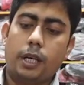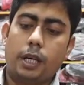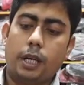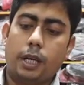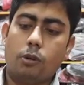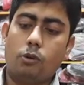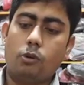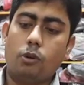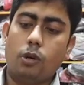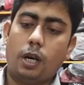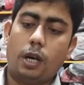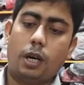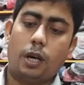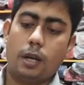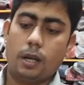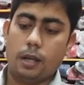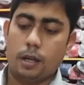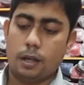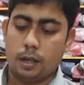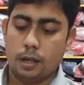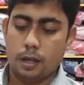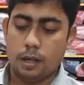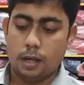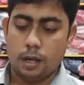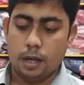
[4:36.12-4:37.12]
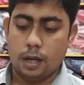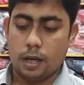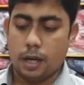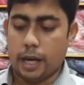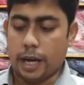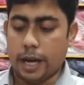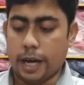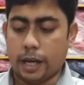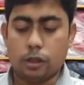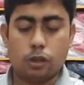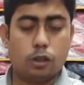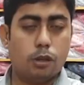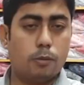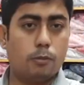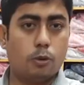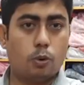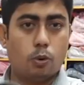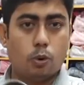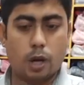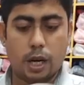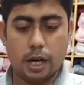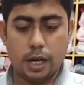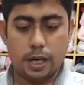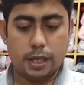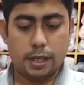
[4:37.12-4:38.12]
এগুলা একদম
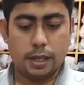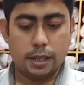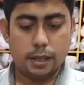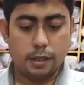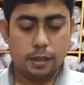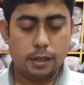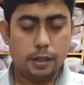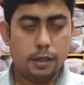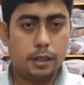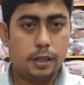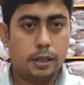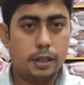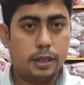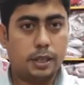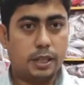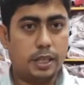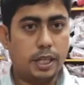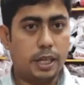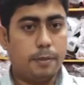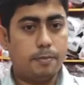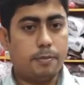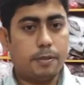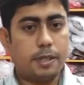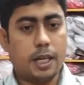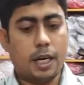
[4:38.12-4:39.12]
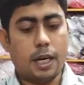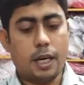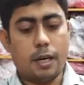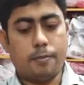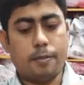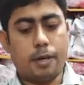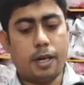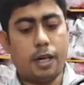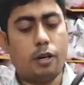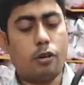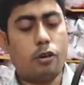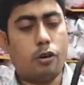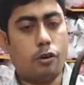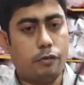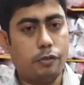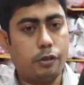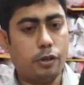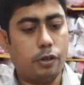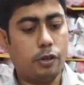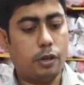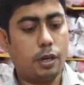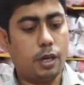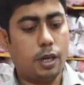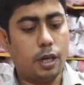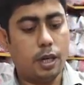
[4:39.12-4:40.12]
কোয়ালিটি সেম চায়না মালের কফি
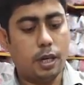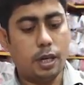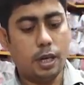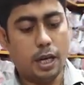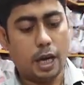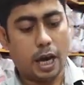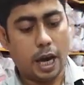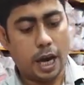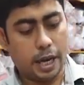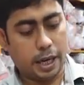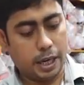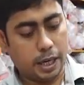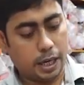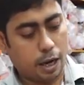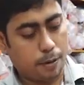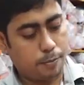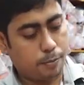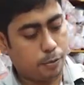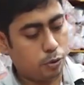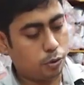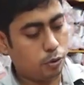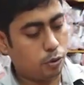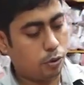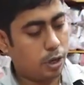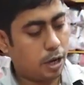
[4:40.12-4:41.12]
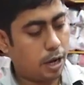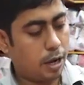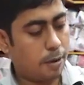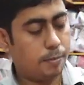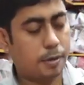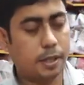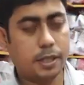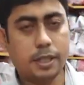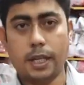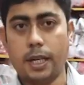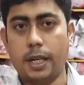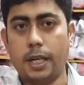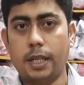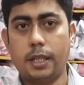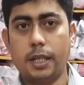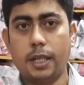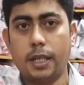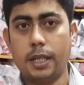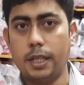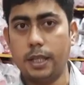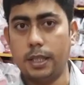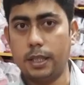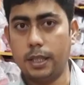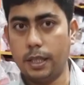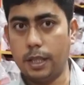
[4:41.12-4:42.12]
করা আর এই কাপড়গুলো আমরা চায়না থেকে
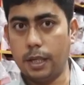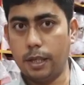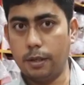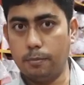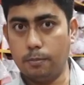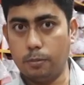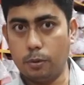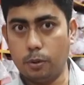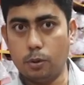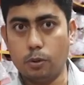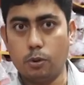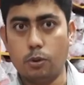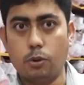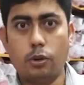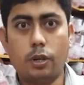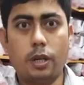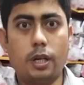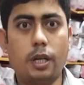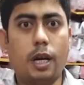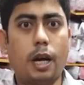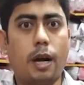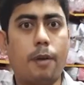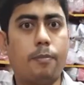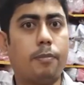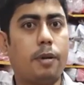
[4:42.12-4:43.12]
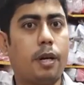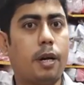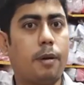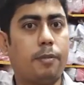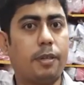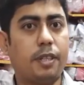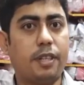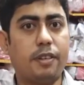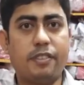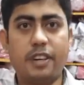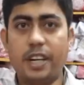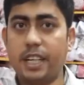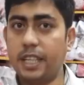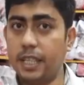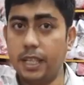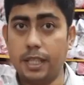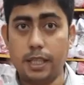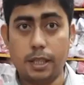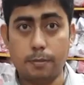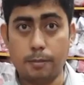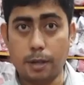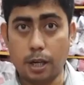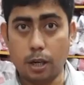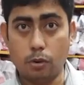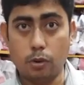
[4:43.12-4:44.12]
নিজেরা ইম্পোর্ট করে আমরা আমাদের ফ্যাক্টরিতে
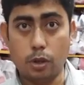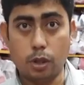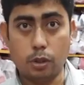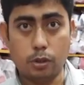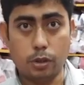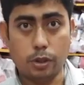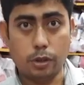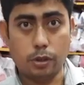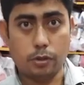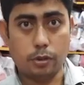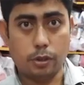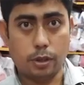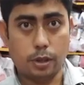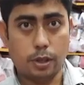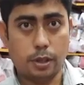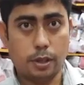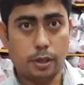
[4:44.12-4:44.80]
মালগুলো তৈরি করি